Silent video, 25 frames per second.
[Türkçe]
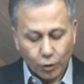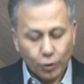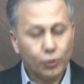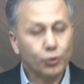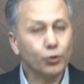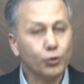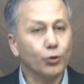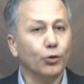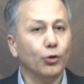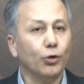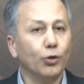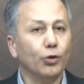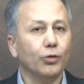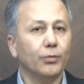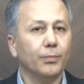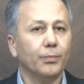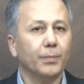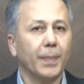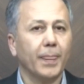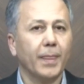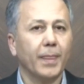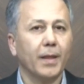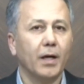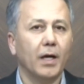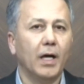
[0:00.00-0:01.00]
Şunun
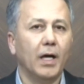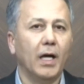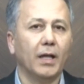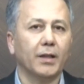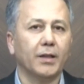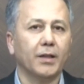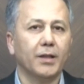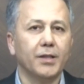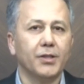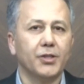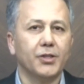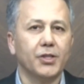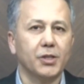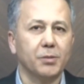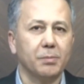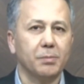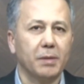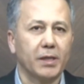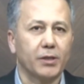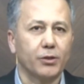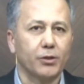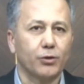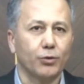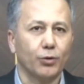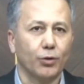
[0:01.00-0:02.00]
altını
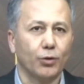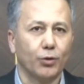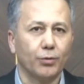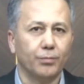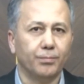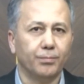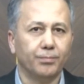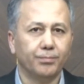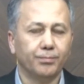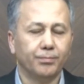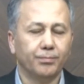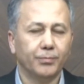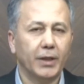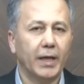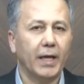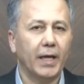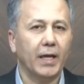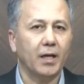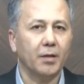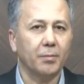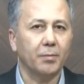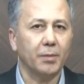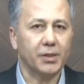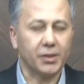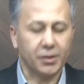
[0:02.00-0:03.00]
çizmek istiyorum
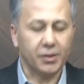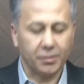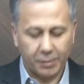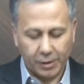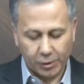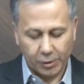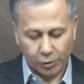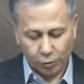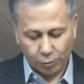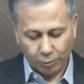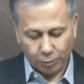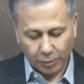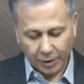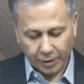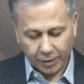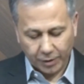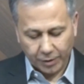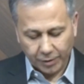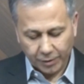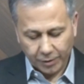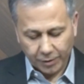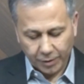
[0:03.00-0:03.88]
değerli basın mensupları.